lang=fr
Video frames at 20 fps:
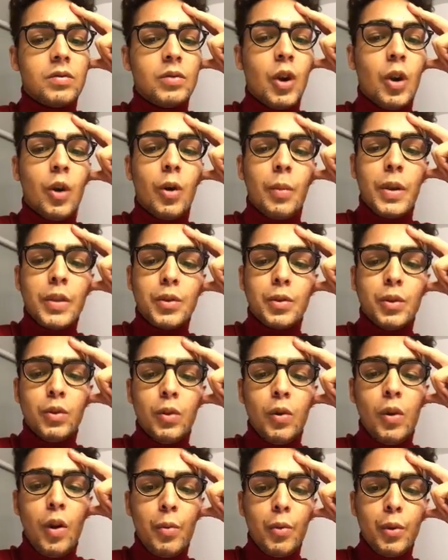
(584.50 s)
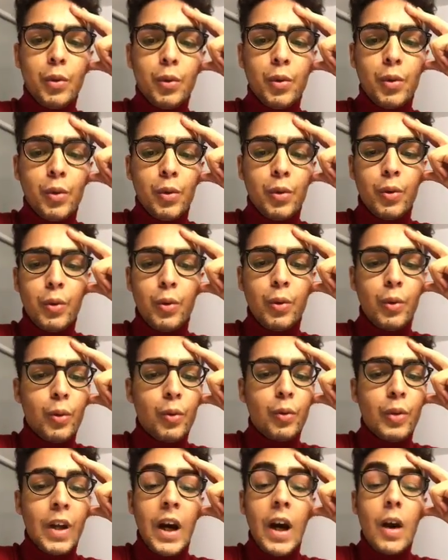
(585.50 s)
Non, Mathieu Delormeau
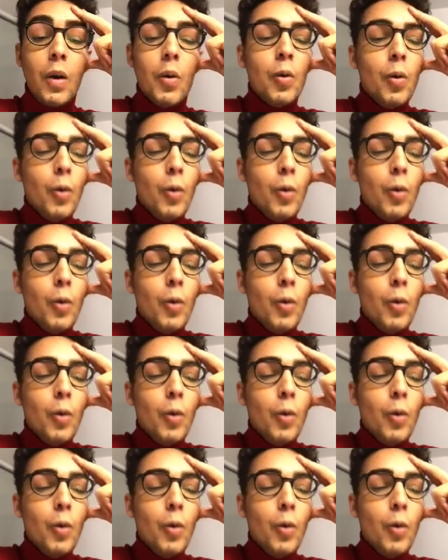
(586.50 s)
n'a